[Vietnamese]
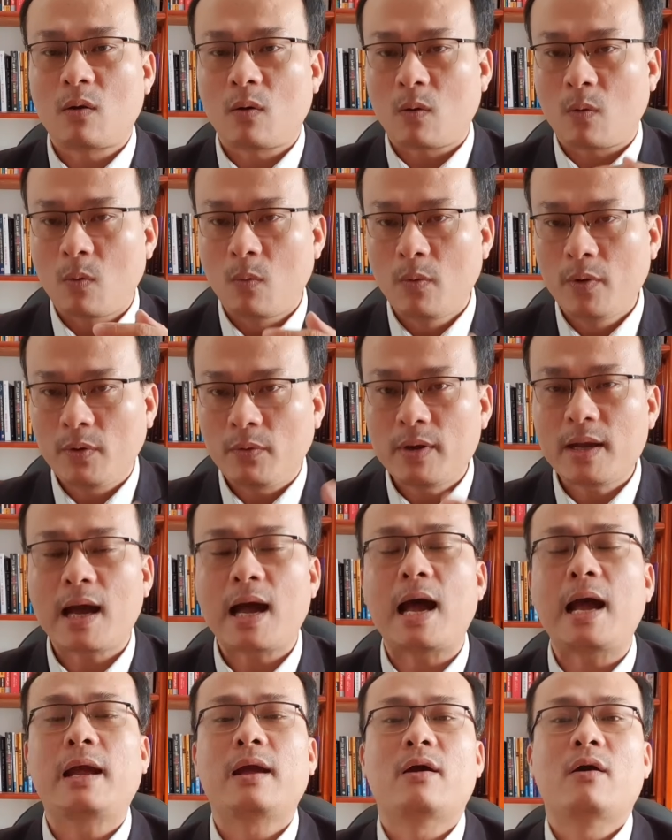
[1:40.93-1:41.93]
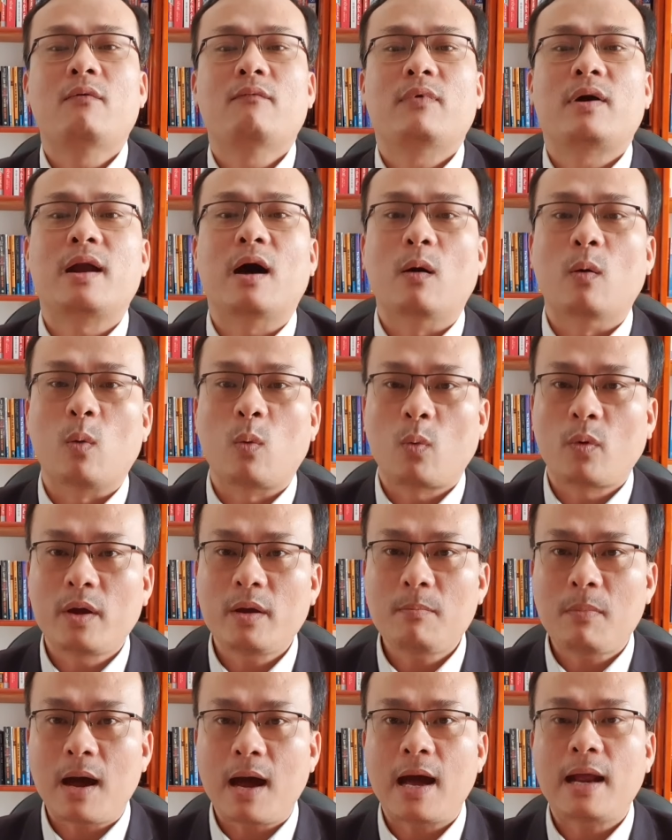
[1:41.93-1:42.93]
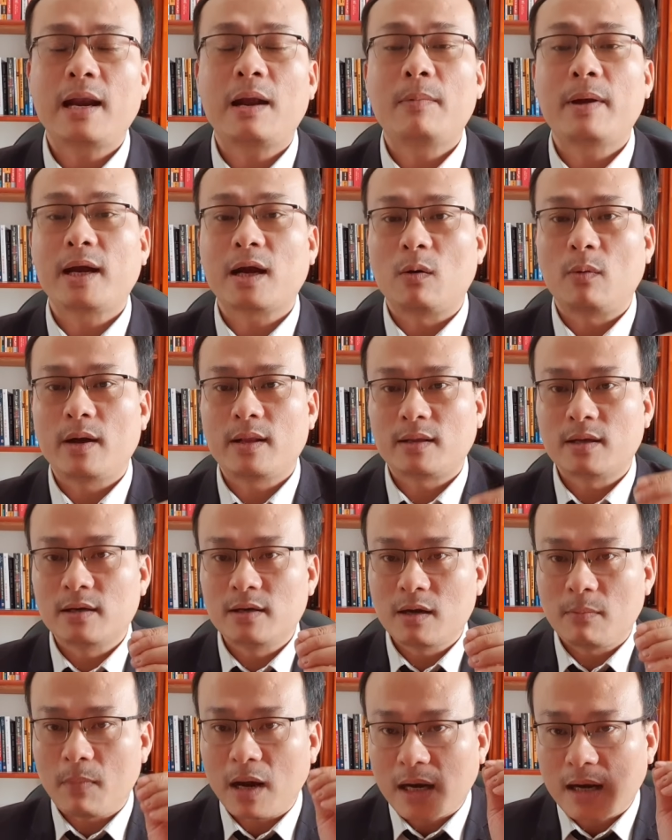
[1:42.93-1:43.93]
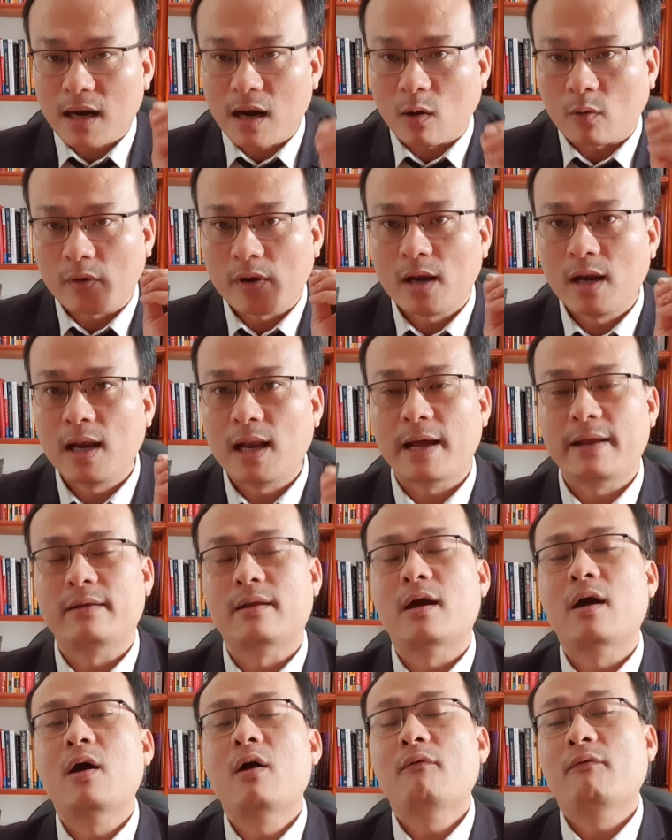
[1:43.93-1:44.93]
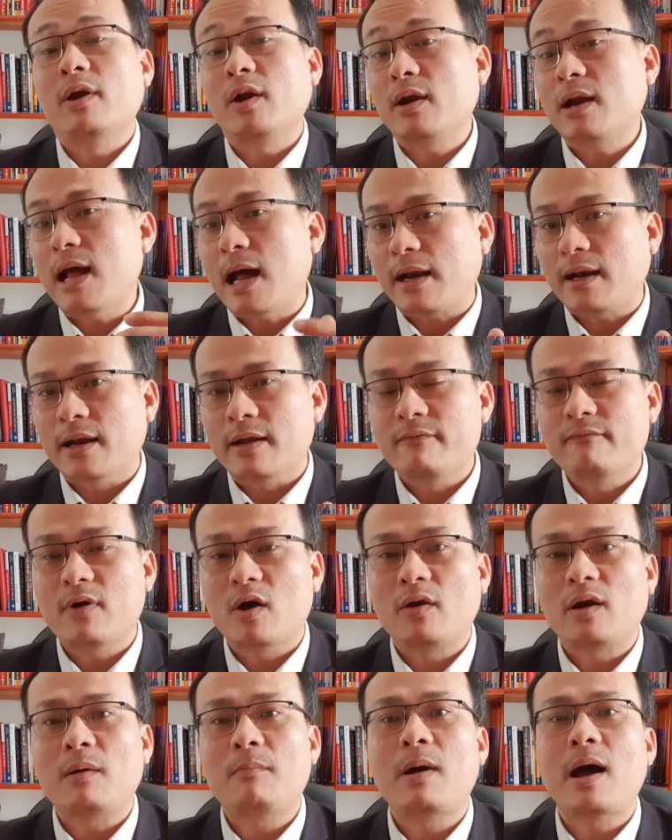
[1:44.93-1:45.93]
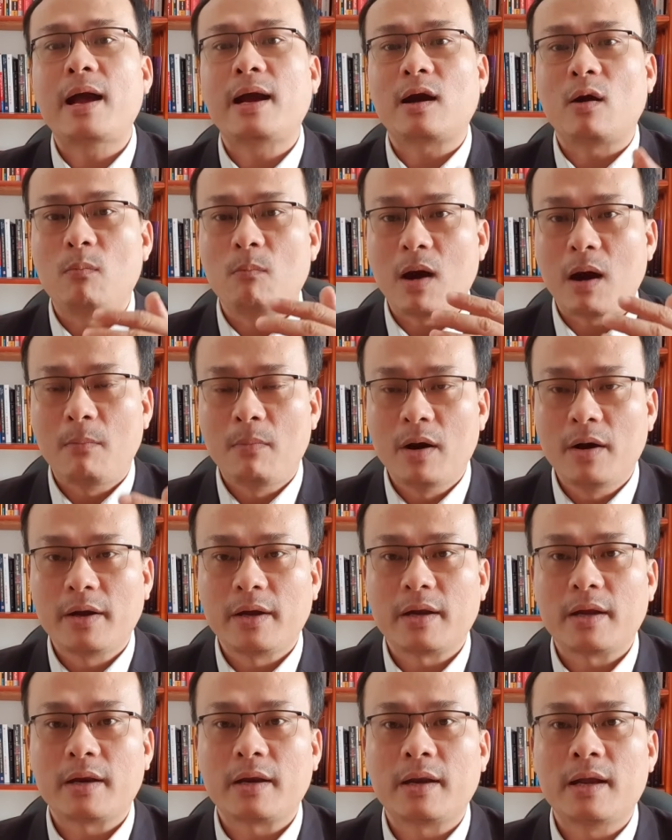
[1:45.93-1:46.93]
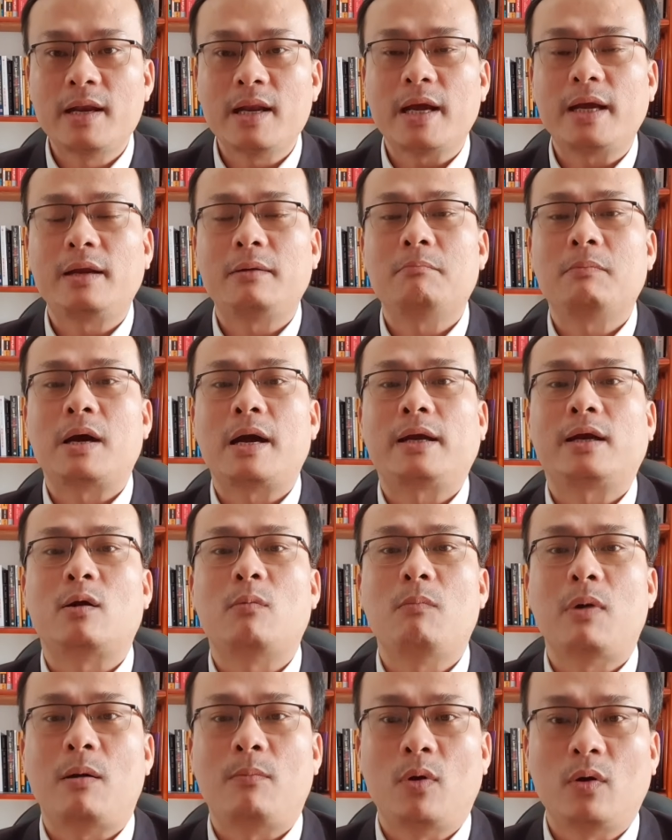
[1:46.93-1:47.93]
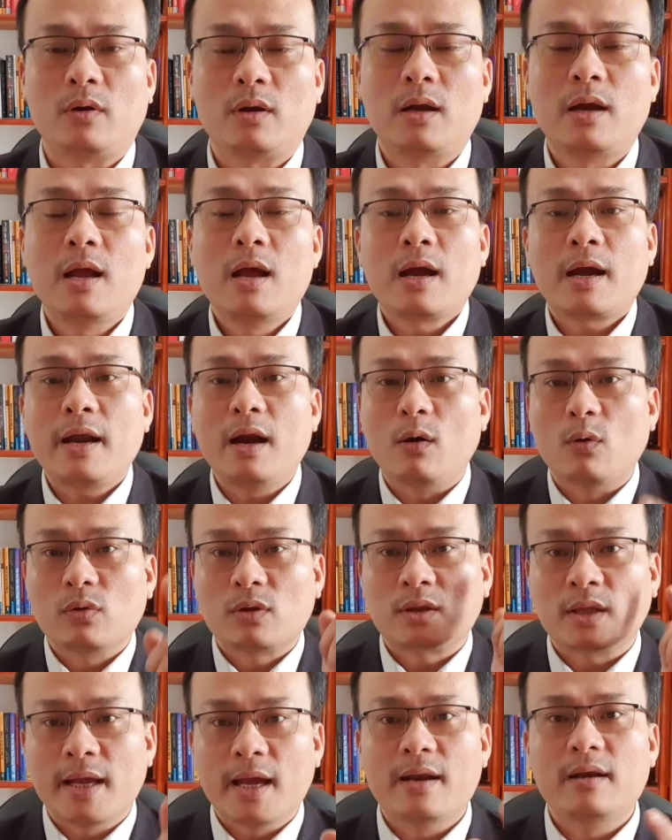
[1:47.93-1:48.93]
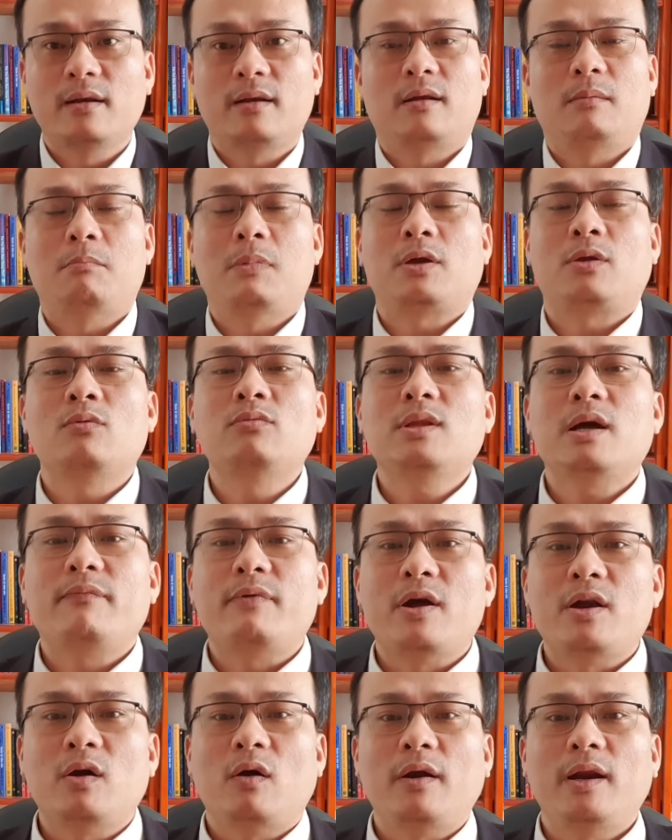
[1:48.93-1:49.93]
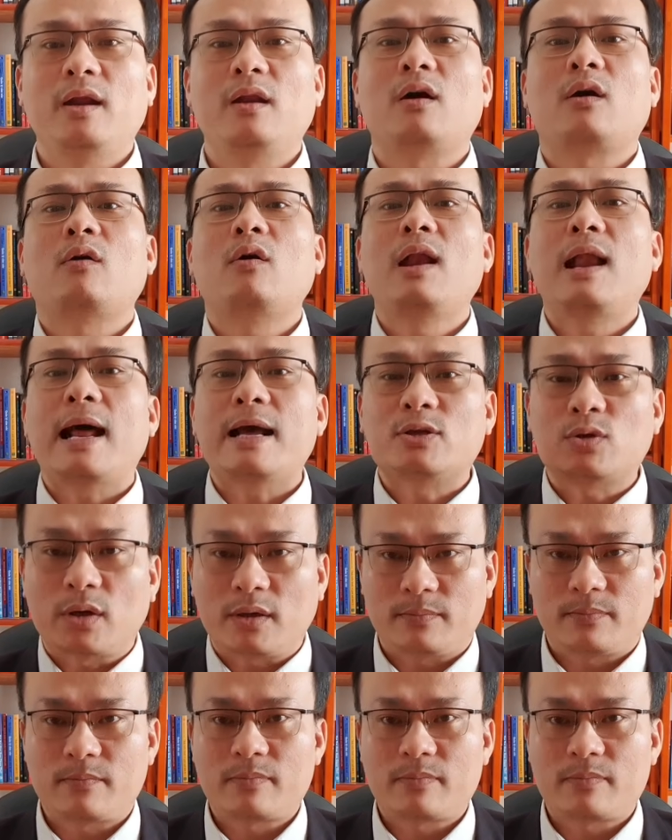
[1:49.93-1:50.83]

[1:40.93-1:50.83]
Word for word: cuối quý 2 và đầu quý 3 năm 2024 nó bắt đầu đi lên và nó đạt đỉnh vào năm 2030 đến 2031 cái đầu tiên mà chúng ta phải nói đến là có lãi suất